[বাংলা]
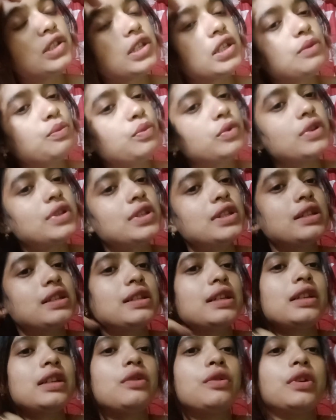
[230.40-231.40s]
চিতপুর
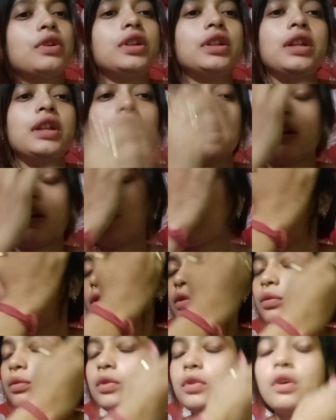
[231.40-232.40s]
স্টেশনে ওখানে থাকার
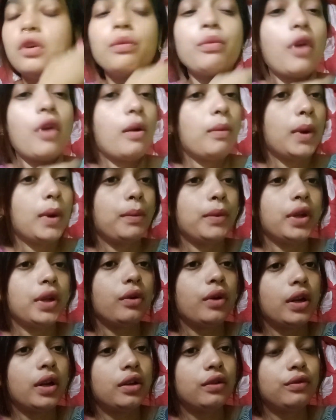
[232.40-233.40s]
প্রবলেম নেই
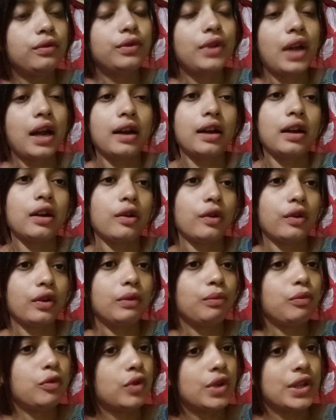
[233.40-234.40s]
ওখানে থাকার
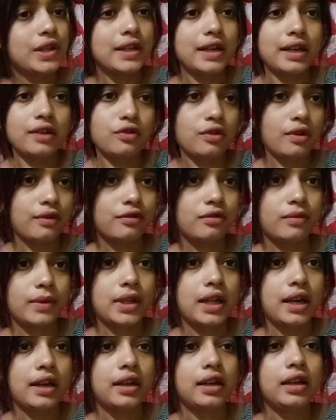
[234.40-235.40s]
ওখানে পুলিশ গার্ড
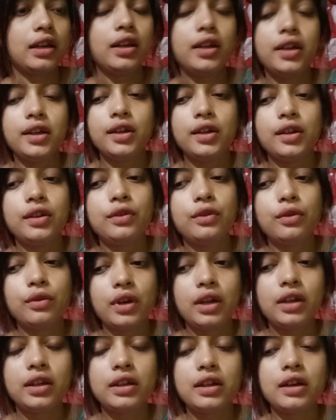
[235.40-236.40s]
সবসময় থাকে তো
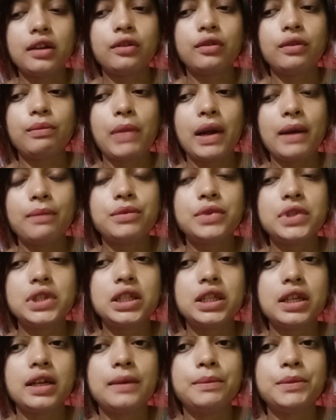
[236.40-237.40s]
ওখানে
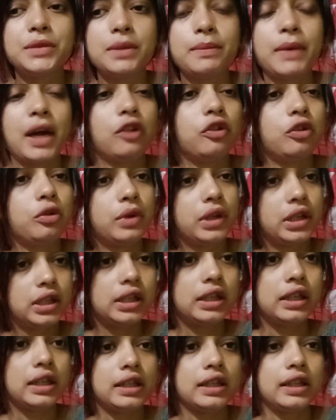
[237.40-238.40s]
ভাবছিলাম যে বান্ধবী
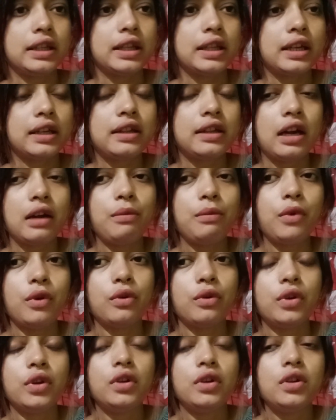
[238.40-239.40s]
বাড়িতে গিয়ে তিন তারিখ থাকবো
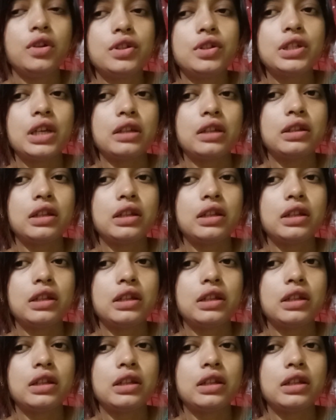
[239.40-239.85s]
চার